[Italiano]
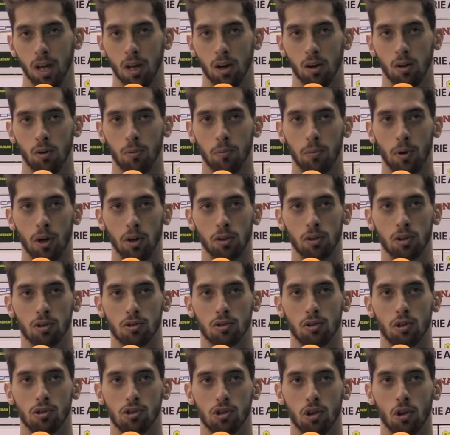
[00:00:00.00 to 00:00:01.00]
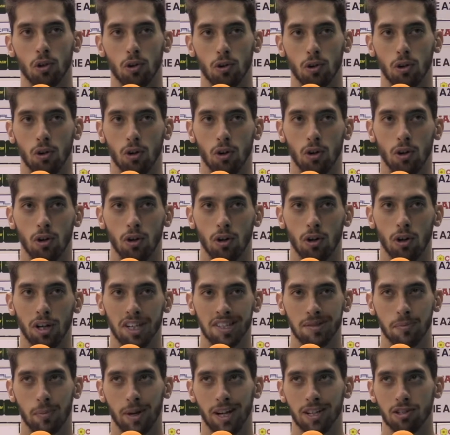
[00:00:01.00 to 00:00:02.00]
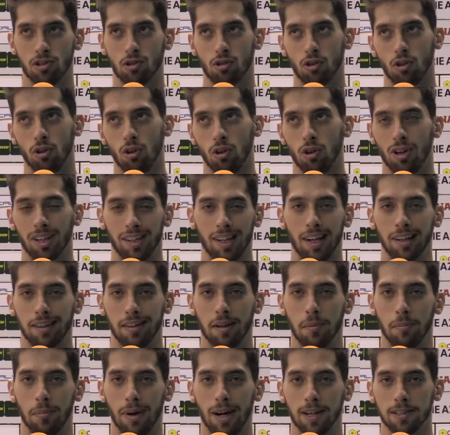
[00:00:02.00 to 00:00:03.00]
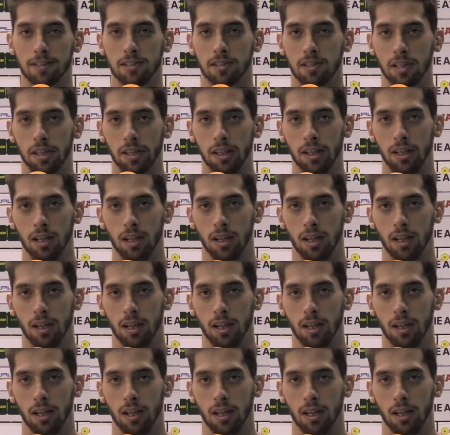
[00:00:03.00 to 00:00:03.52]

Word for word: un po' il nostro gioco espresso ad alti e bassi,